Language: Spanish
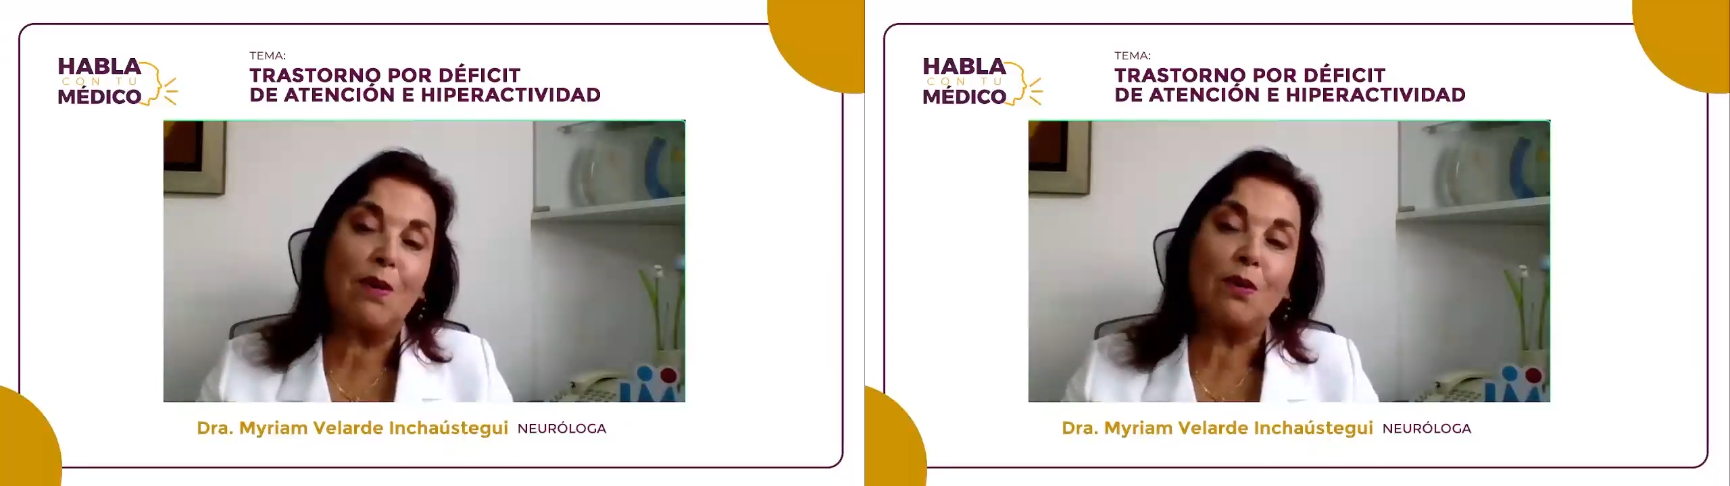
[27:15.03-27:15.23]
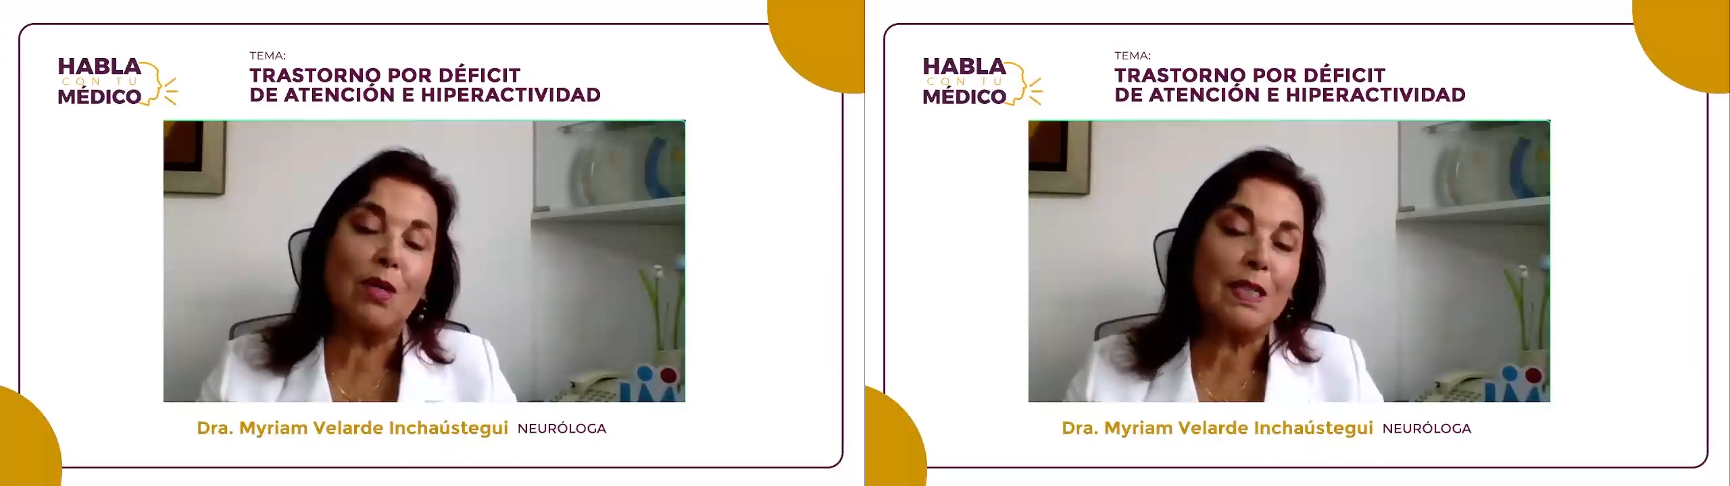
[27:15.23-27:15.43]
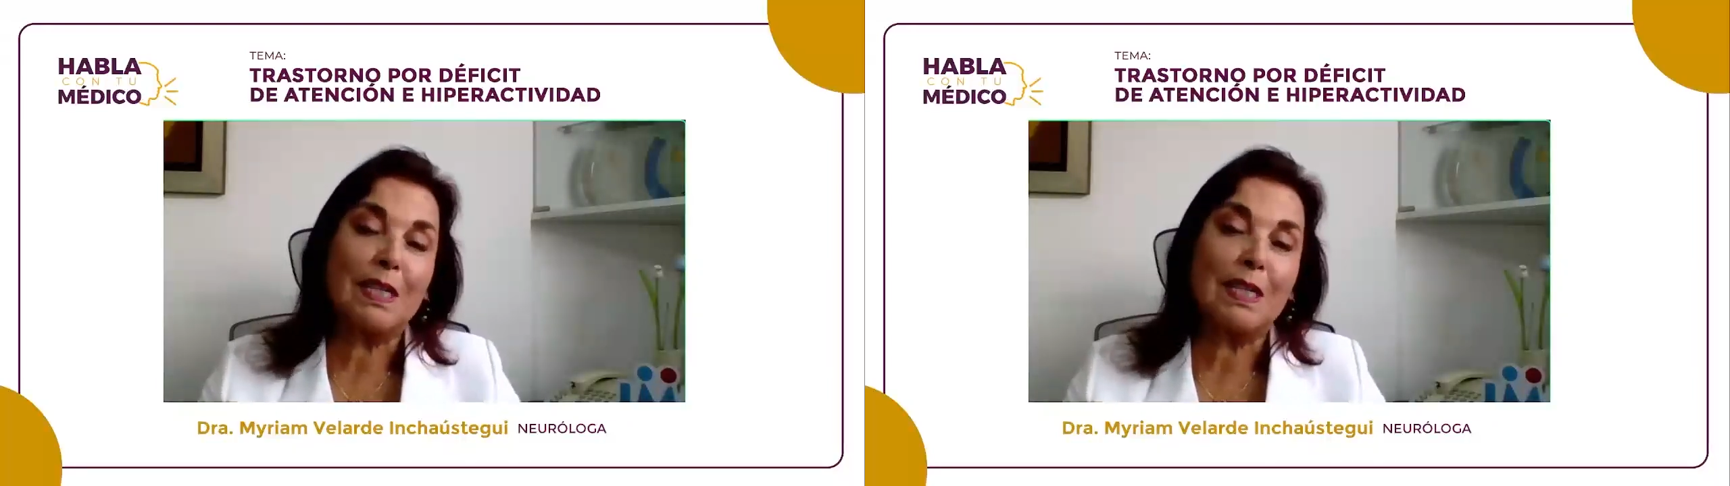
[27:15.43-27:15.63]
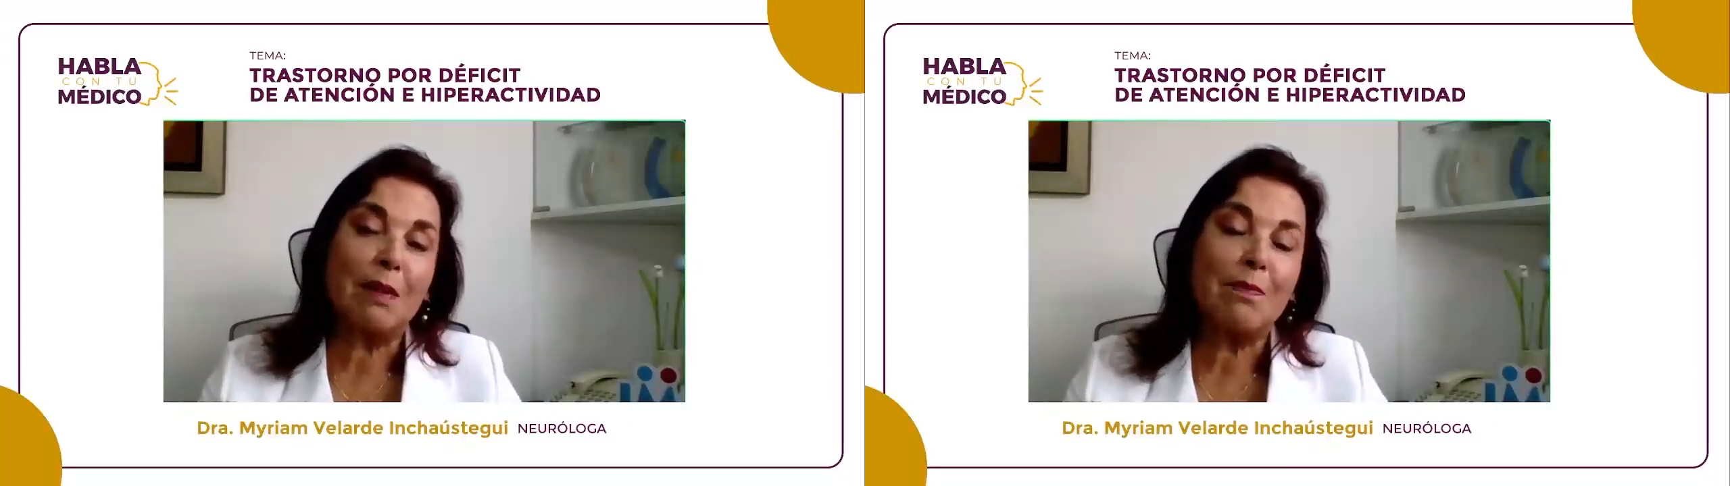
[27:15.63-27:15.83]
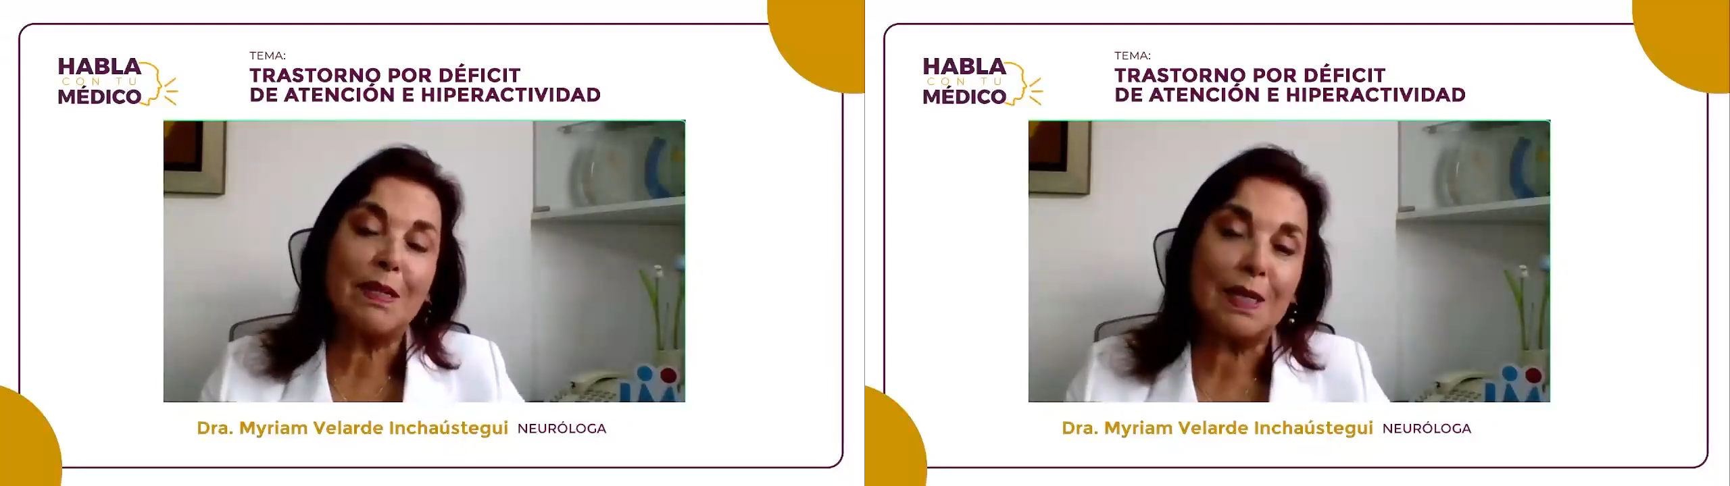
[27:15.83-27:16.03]
cuando ya están
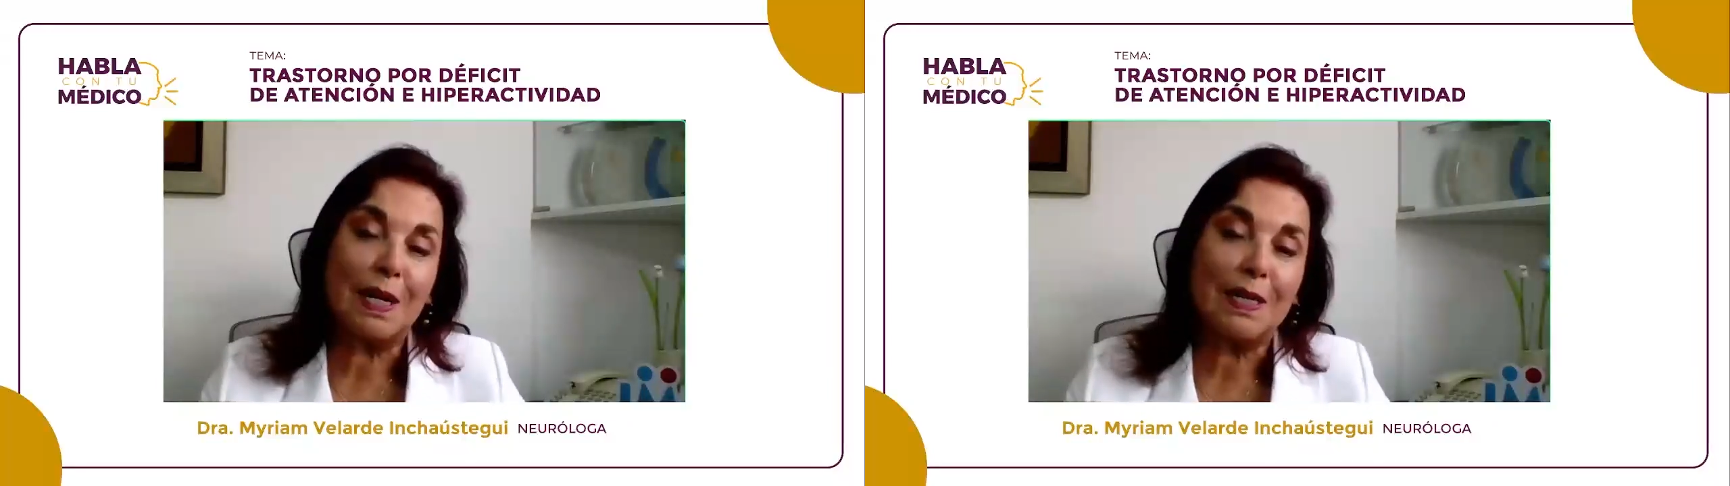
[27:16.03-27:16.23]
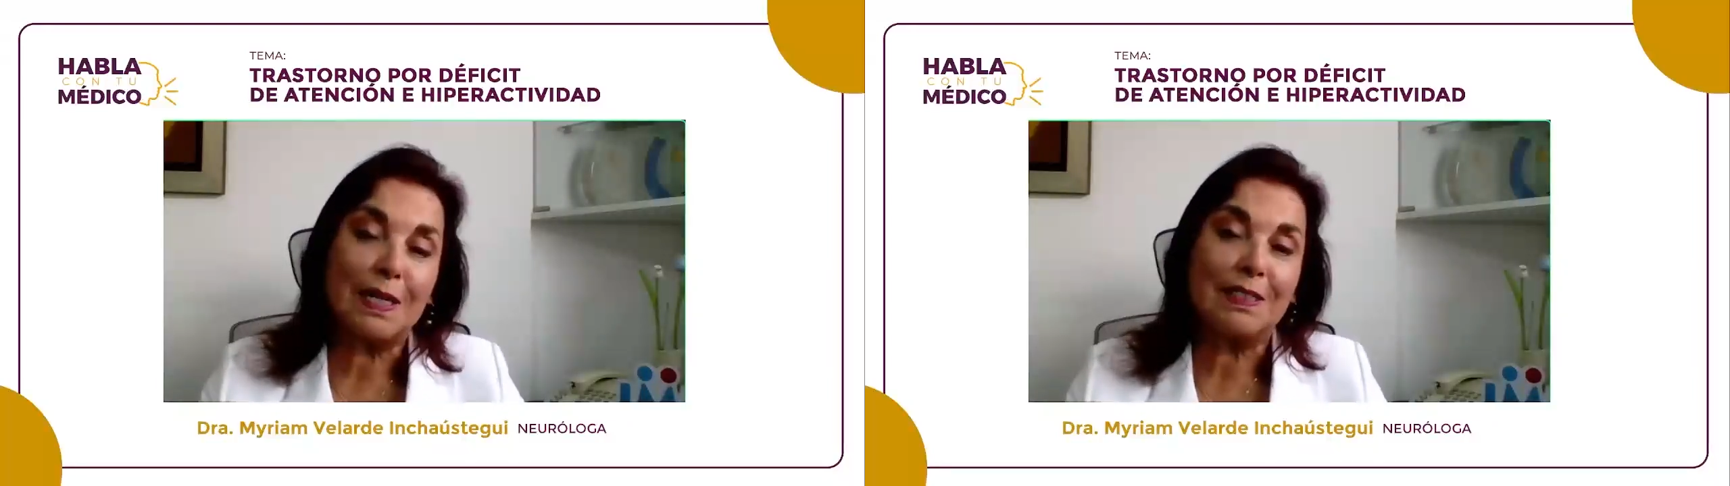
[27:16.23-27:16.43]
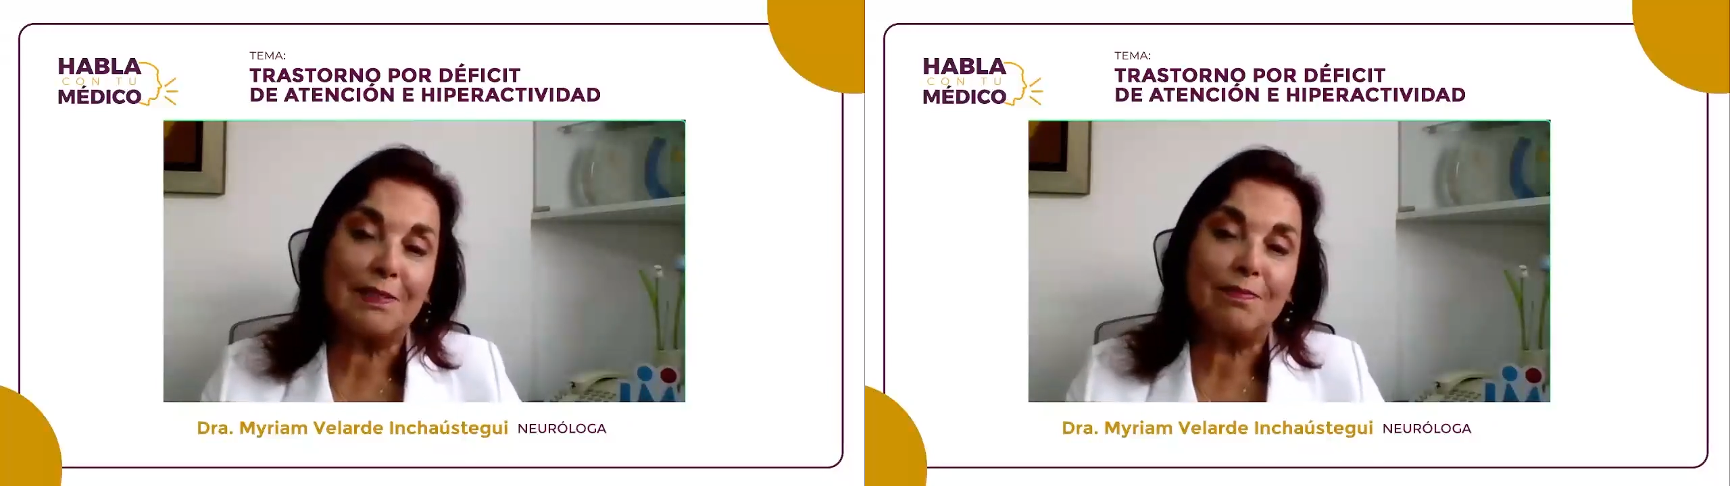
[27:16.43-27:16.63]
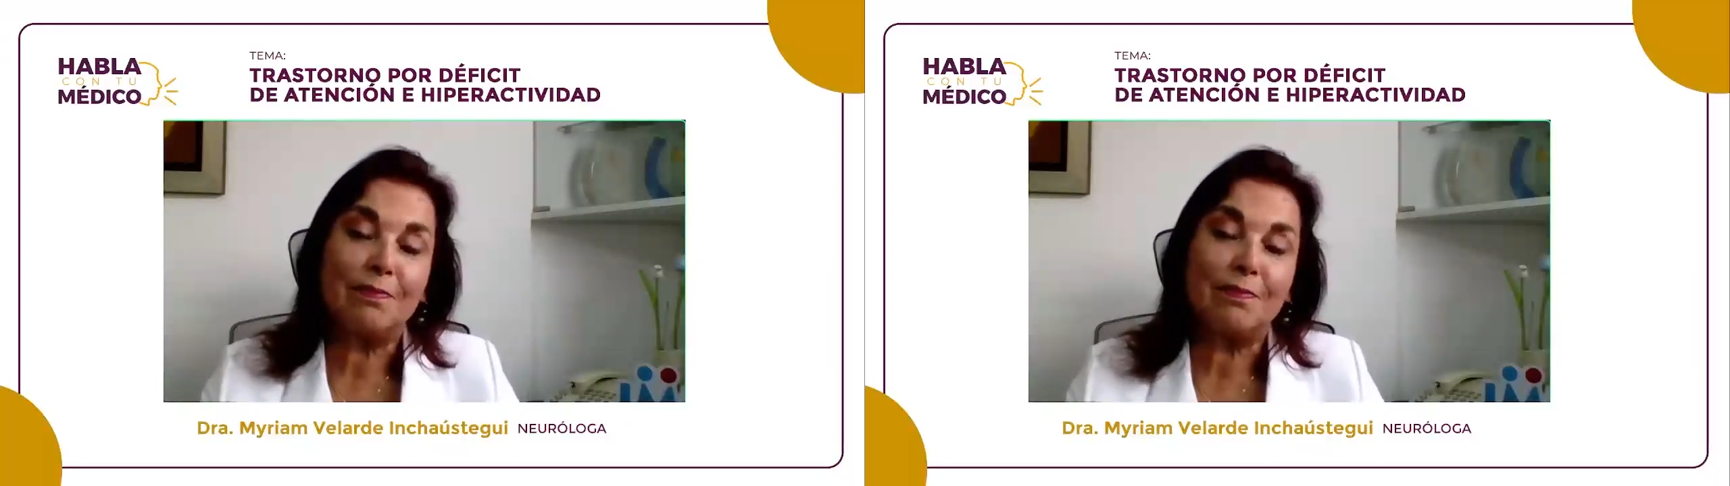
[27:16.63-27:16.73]
más grandes.